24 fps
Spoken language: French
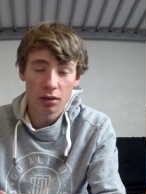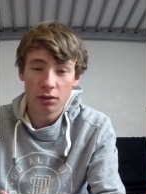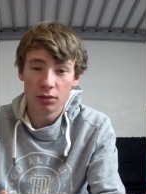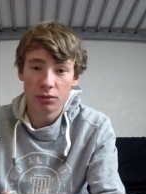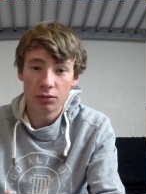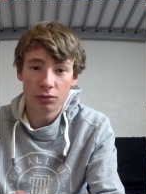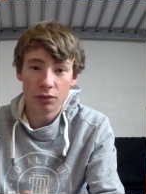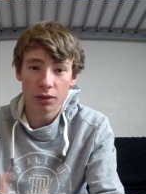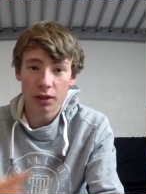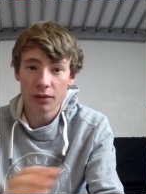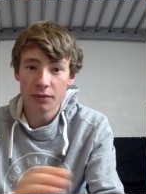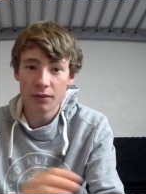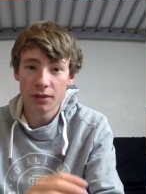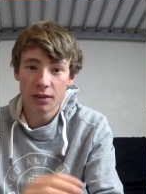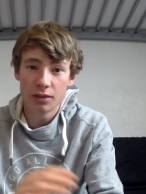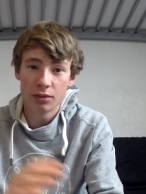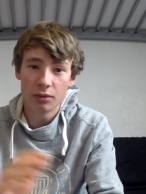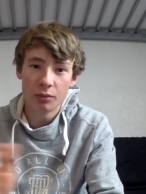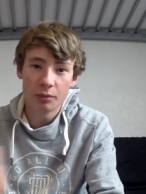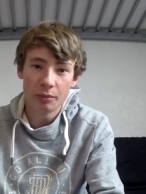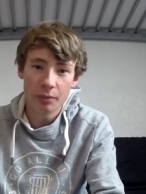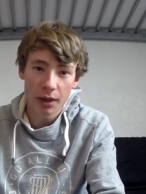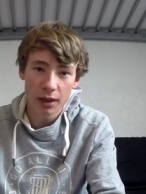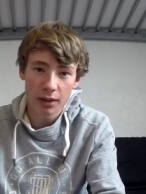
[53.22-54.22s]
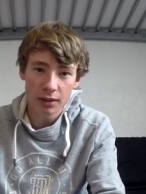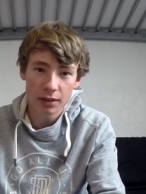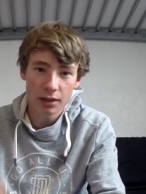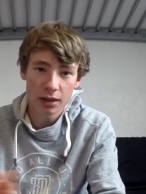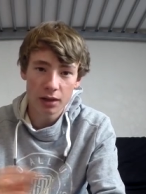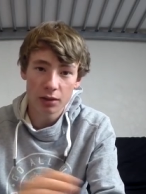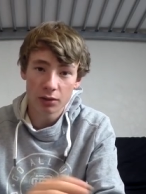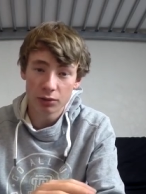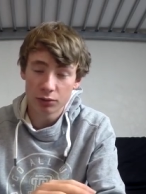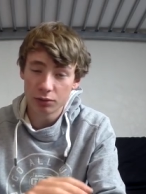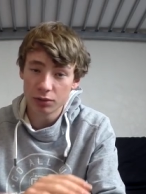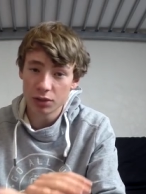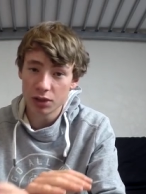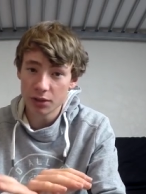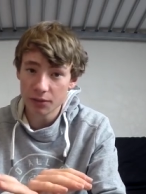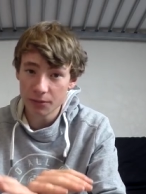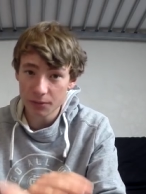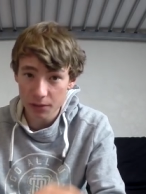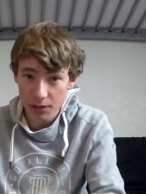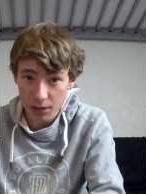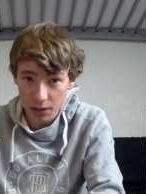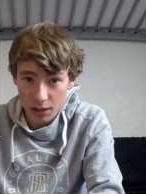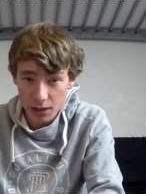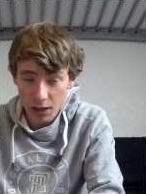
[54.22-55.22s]
donc révision partielle, ensuite j'ai
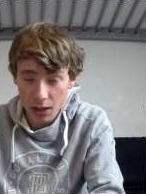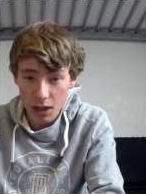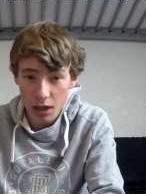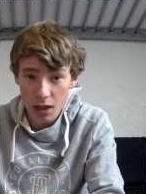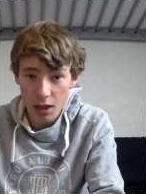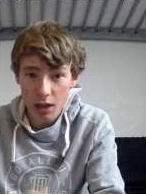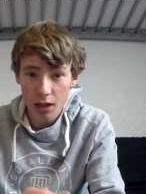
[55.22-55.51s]
fini.